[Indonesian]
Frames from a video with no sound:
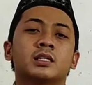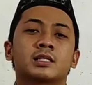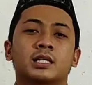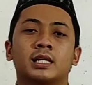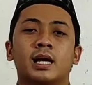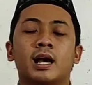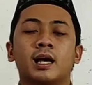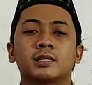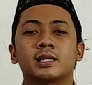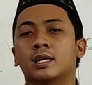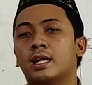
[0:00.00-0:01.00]

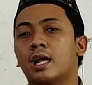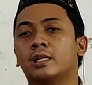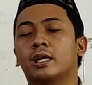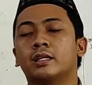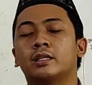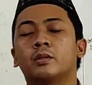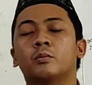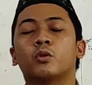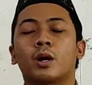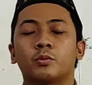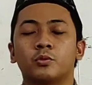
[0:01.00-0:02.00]
segera sirna dari
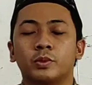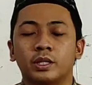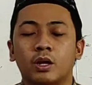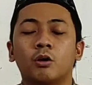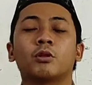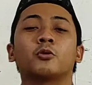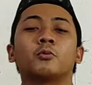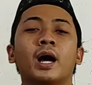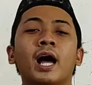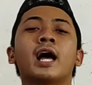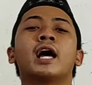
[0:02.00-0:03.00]
muka bumi.
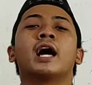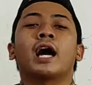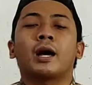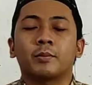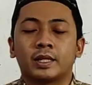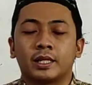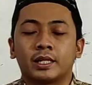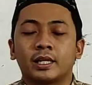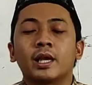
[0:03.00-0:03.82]
Allahumma amin.